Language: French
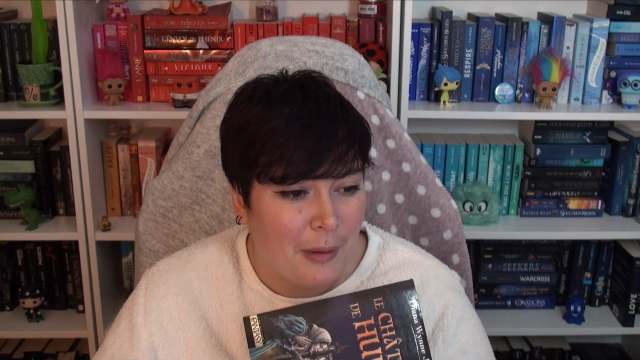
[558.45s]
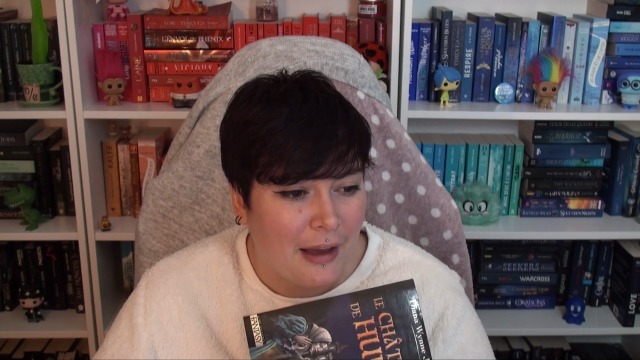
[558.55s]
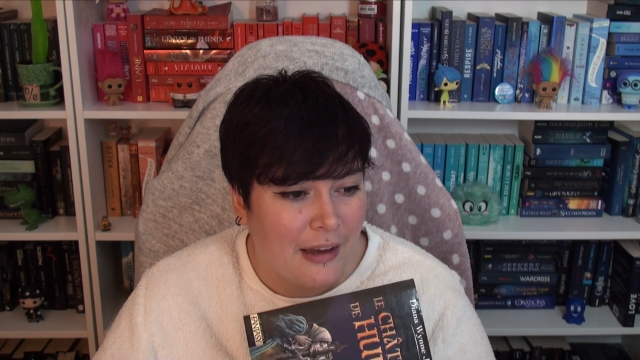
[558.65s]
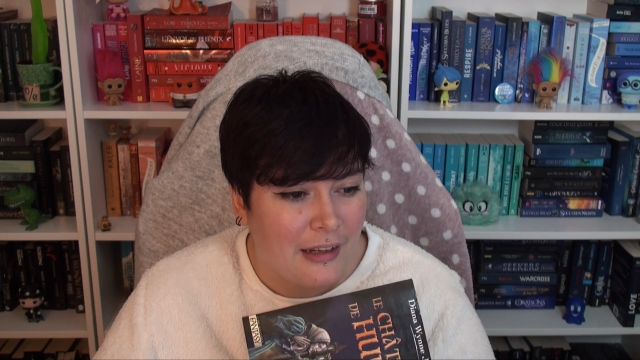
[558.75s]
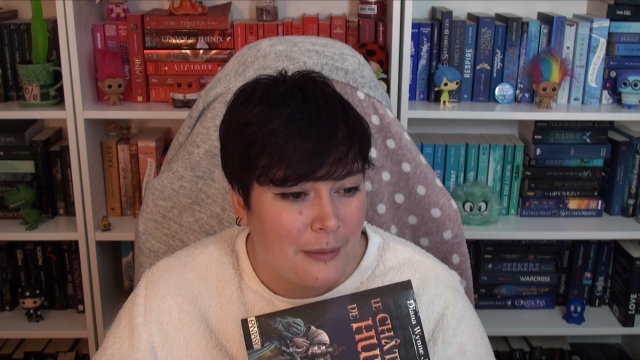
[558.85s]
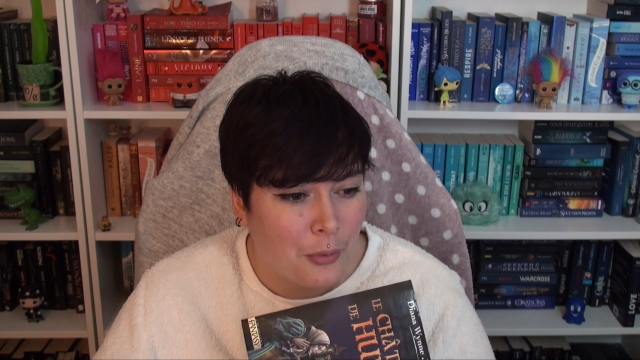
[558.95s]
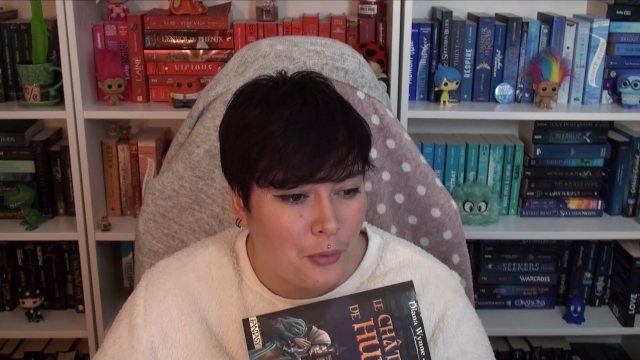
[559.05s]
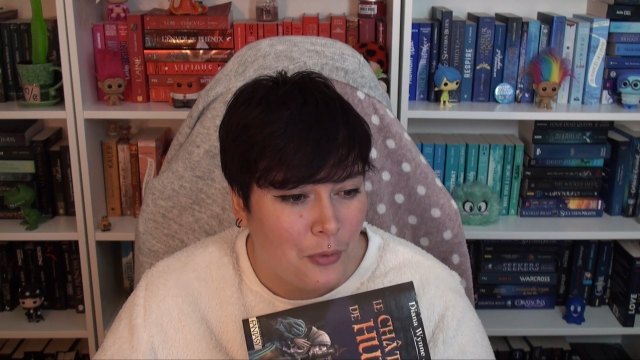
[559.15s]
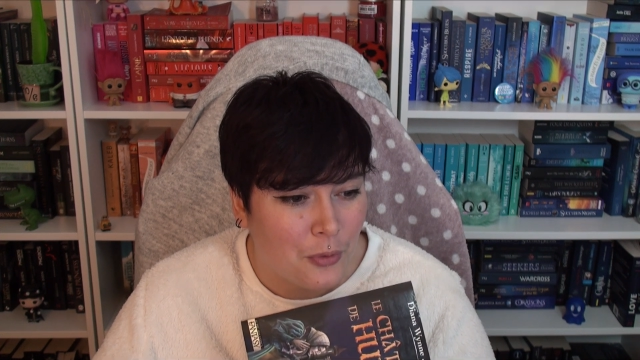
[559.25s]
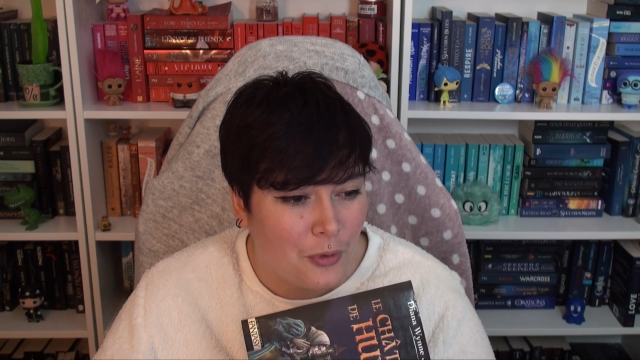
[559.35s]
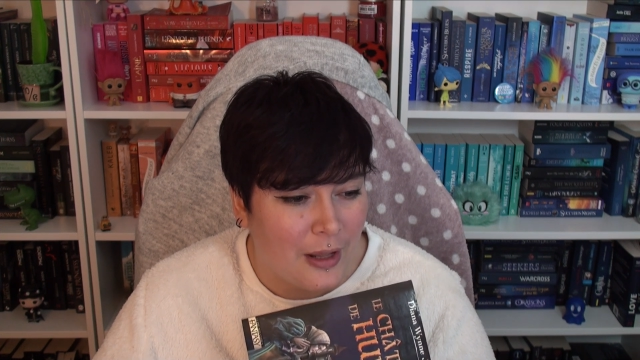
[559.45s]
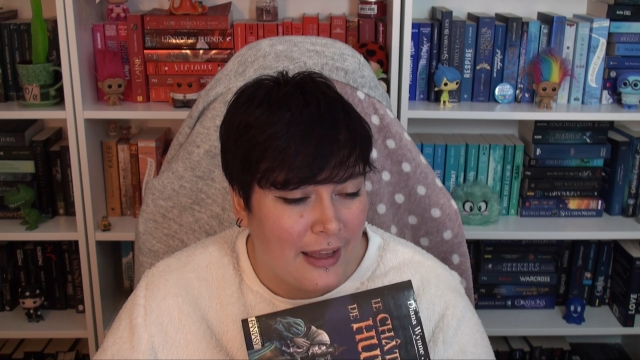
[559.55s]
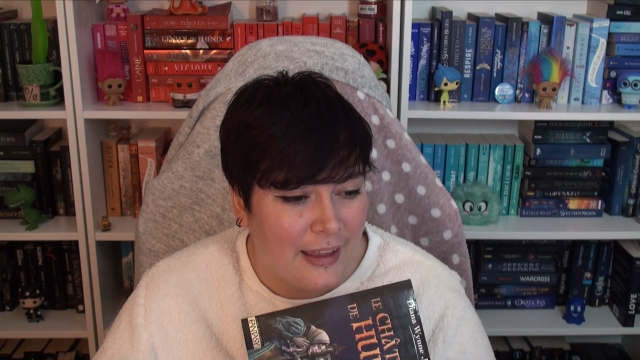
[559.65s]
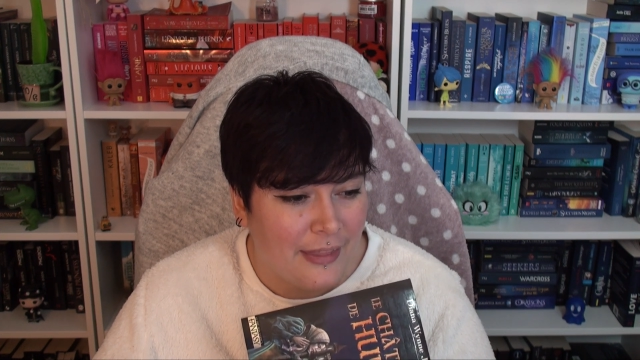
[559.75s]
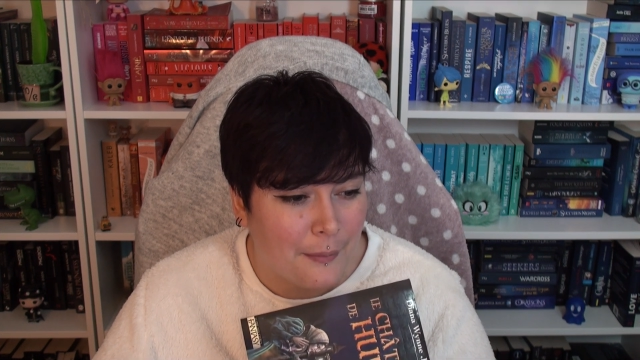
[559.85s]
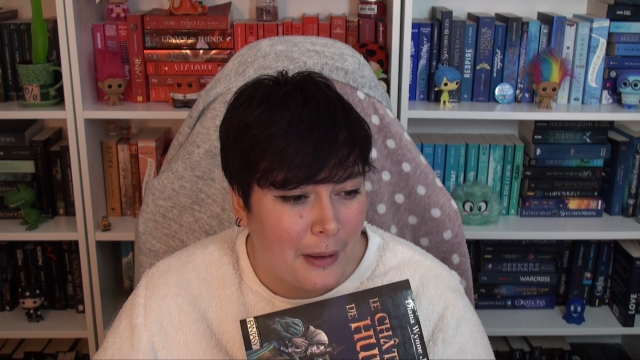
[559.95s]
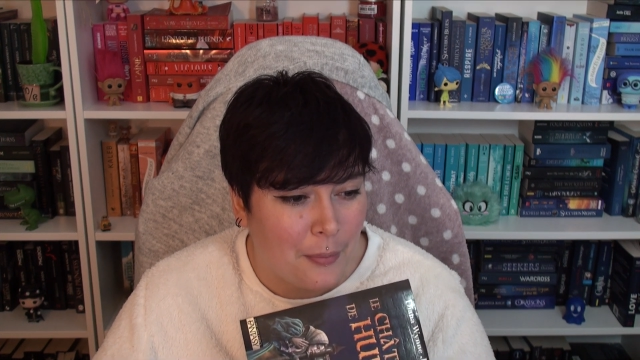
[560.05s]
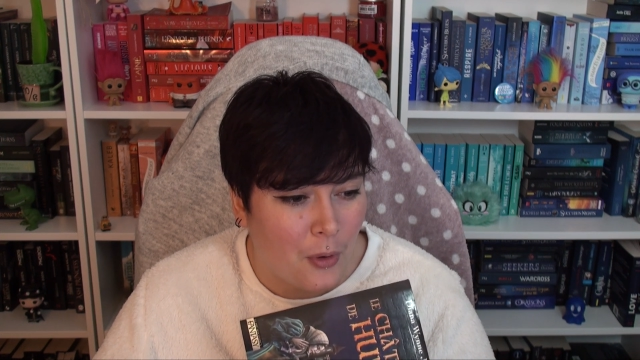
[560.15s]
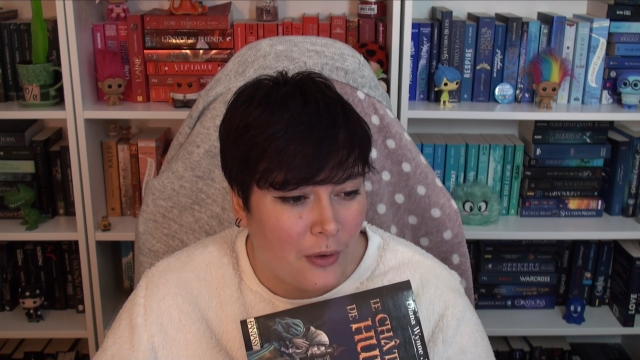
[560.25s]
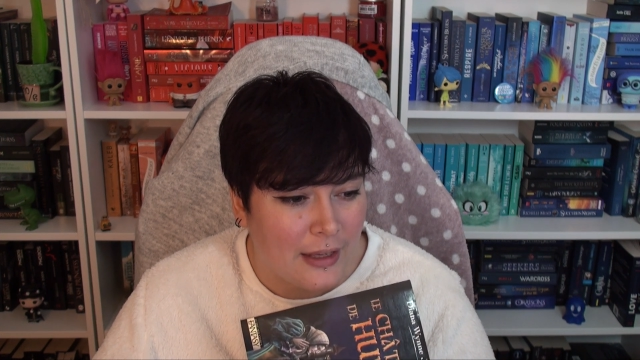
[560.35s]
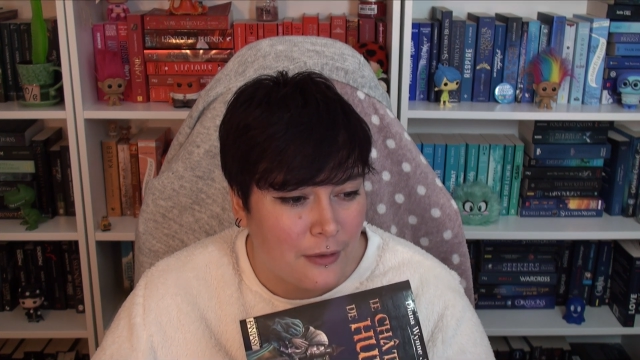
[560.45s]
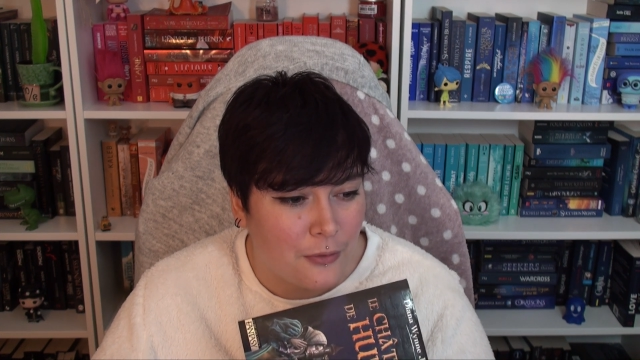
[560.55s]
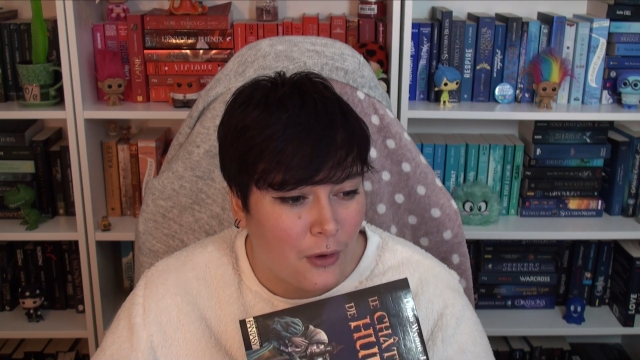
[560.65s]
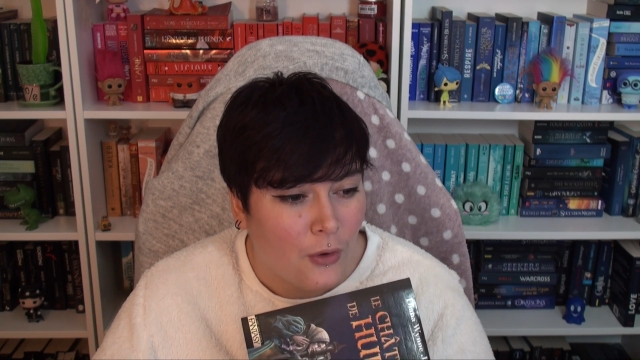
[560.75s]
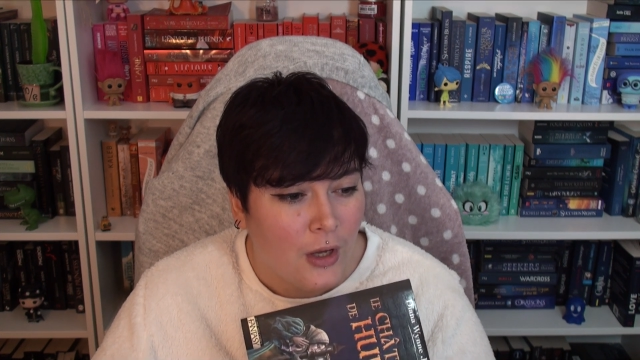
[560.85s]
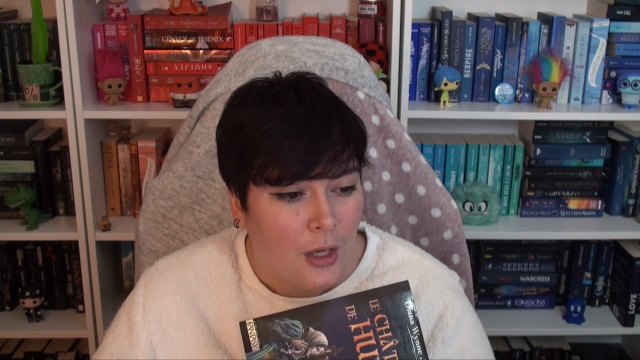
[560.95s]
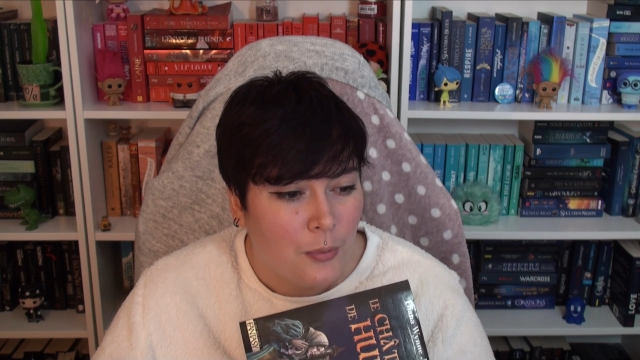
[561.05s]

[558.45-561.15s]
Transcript: parer les brûlures de la haine, m'apprend qu'elle vend,